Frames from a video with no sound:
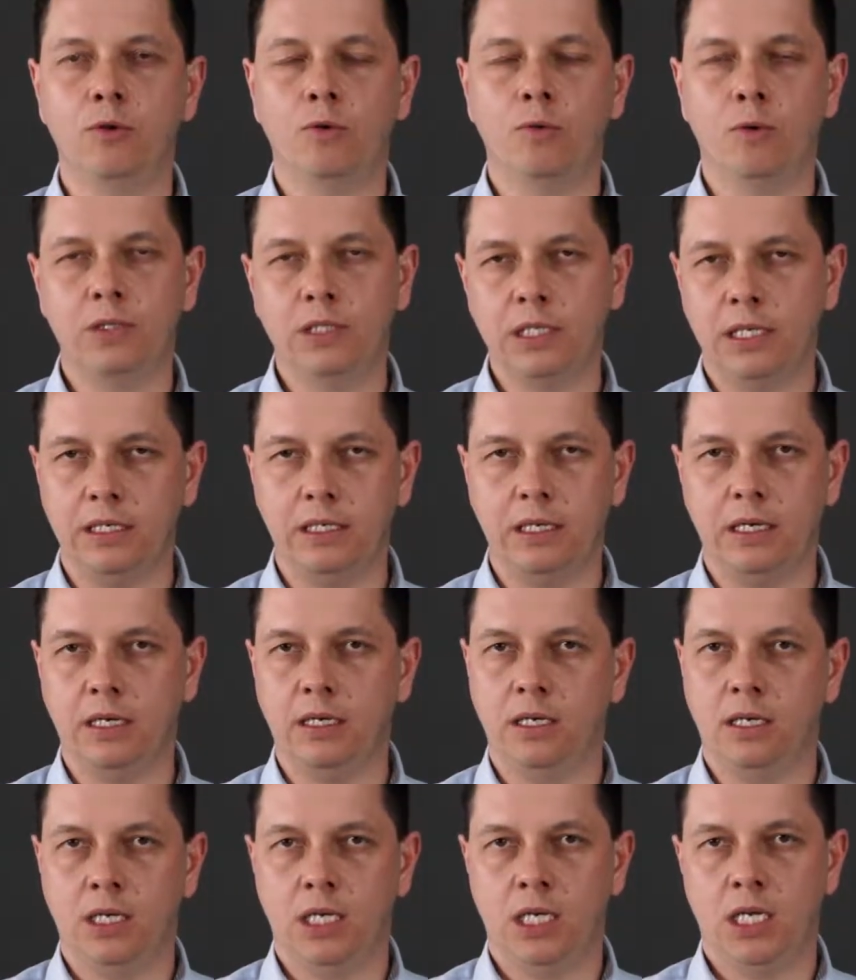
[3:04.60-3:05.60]
chłodzenia
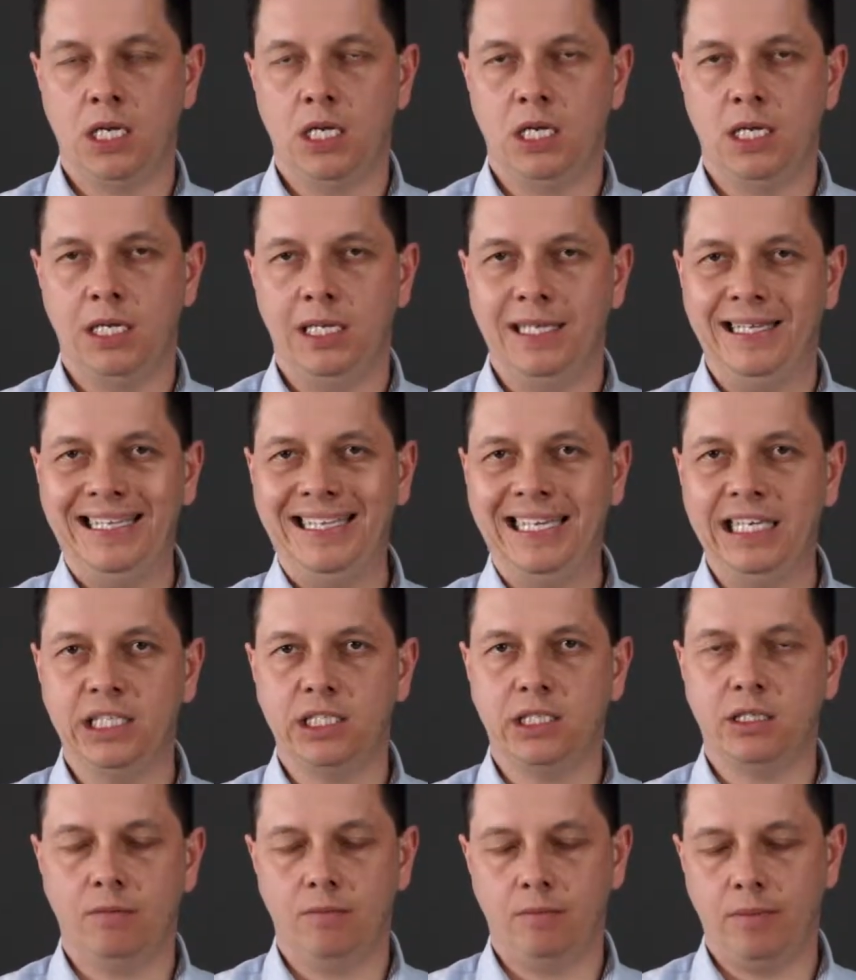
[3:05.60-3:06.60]

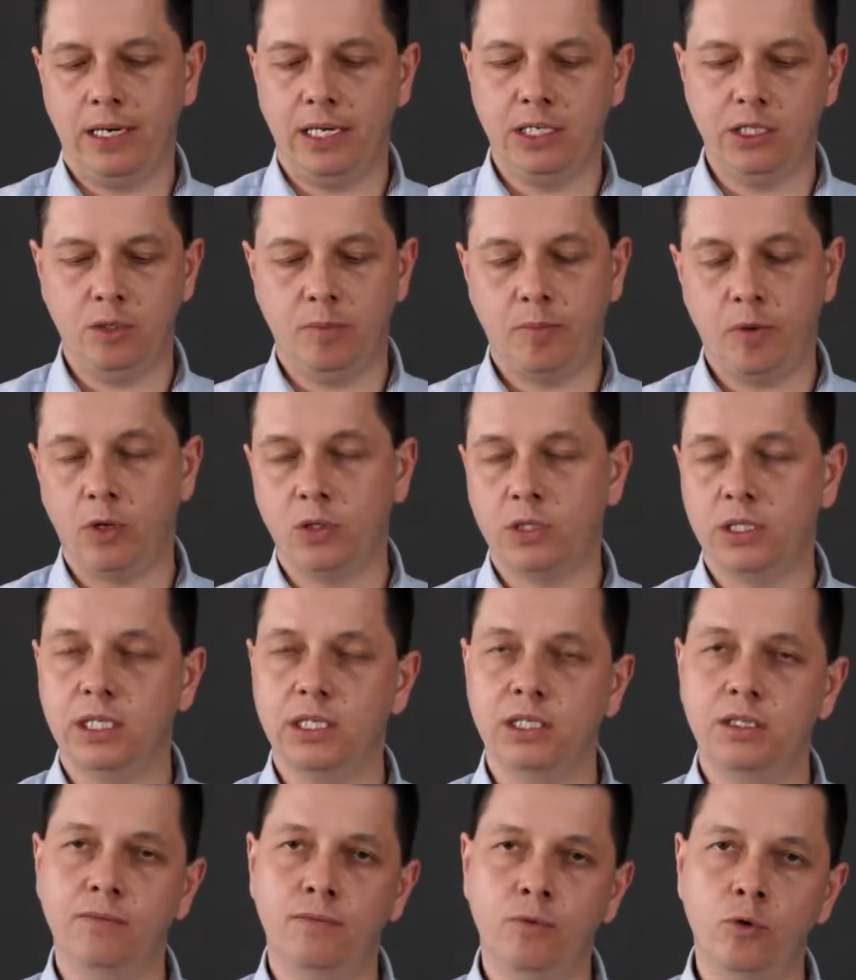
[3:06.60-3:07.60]
jest bardzo proste
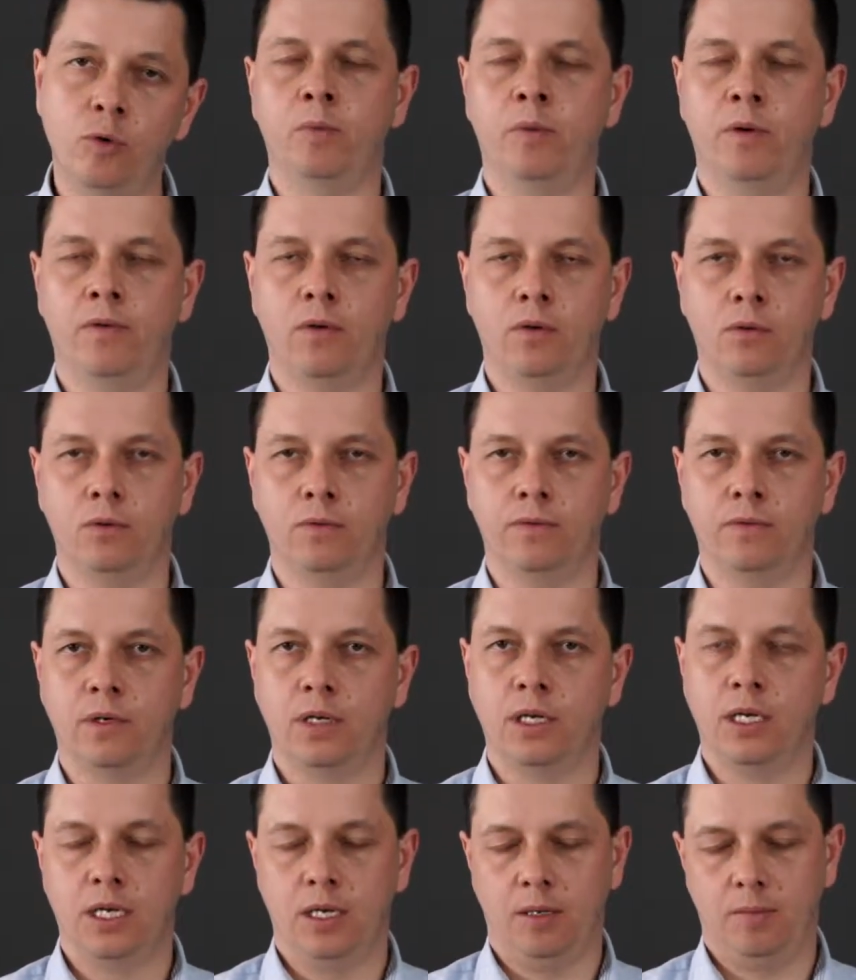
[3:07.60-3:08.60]
z dwóch powodów.
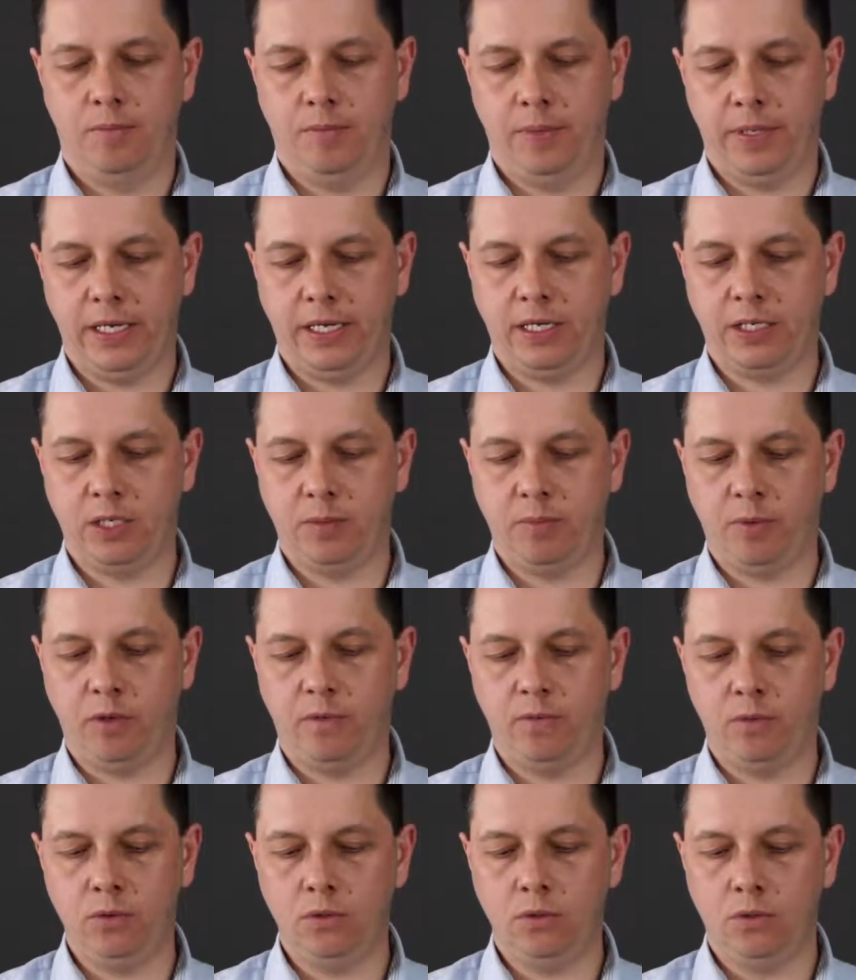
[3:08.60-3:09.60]
Pierwszy
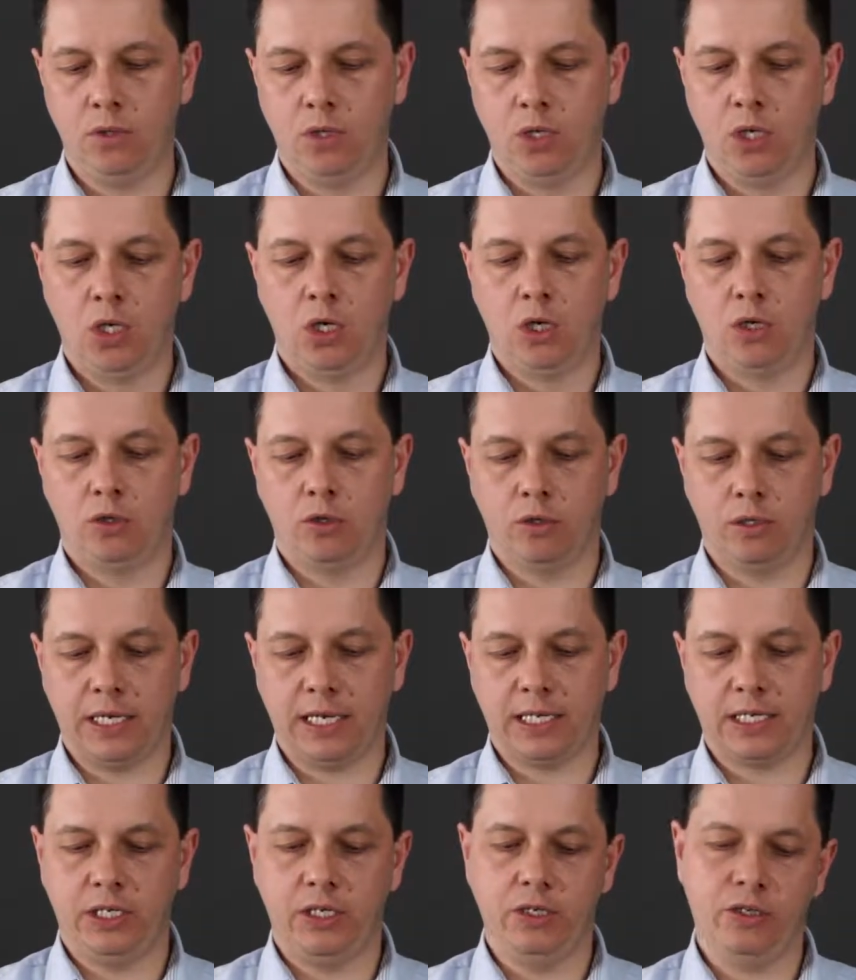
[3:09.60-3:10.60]
powód to
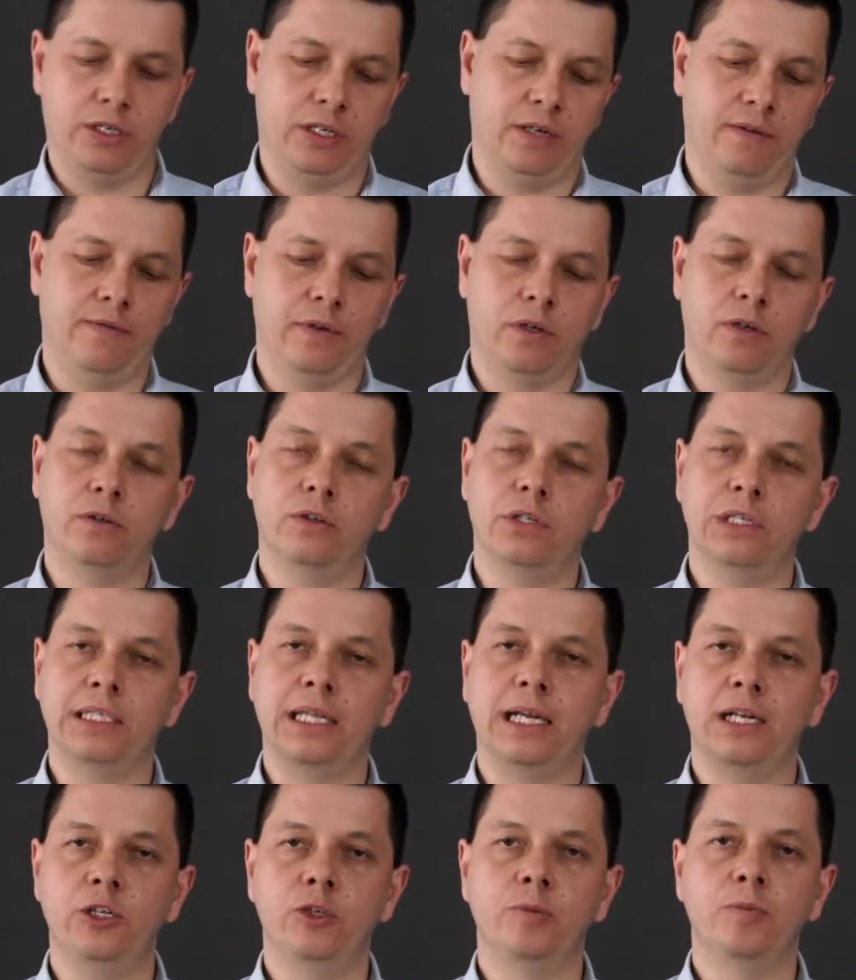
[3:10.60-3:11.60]
taki, że
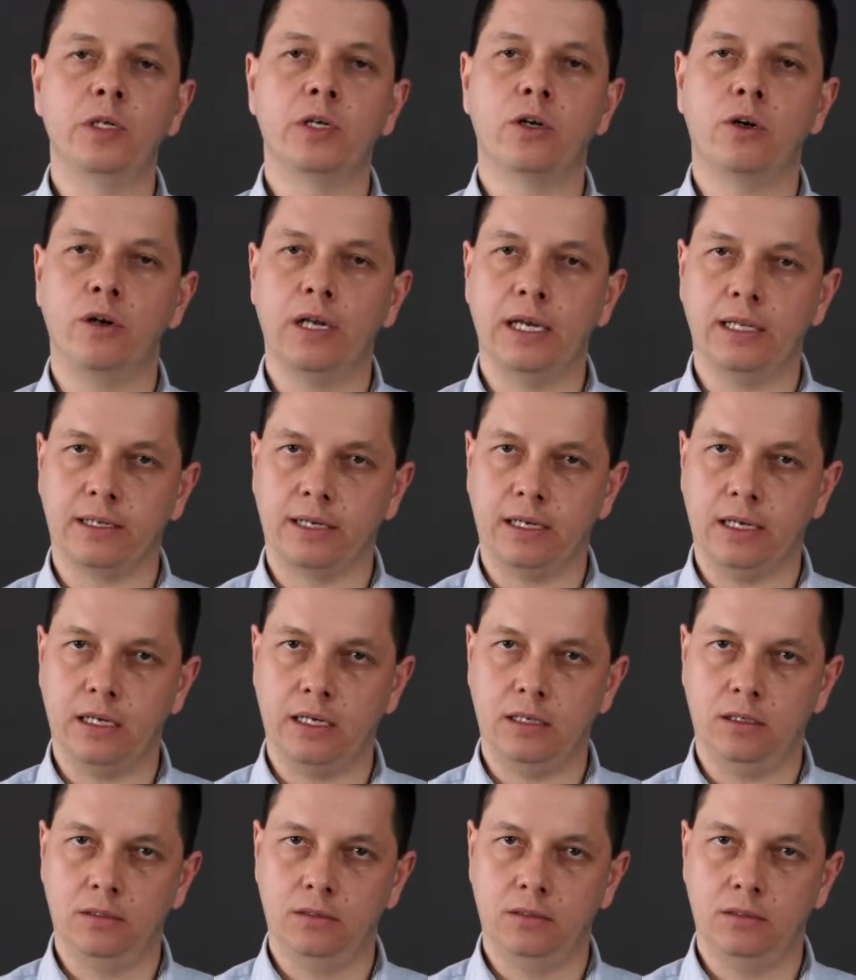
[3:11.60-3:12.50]
wykorzystaliśmy kolanka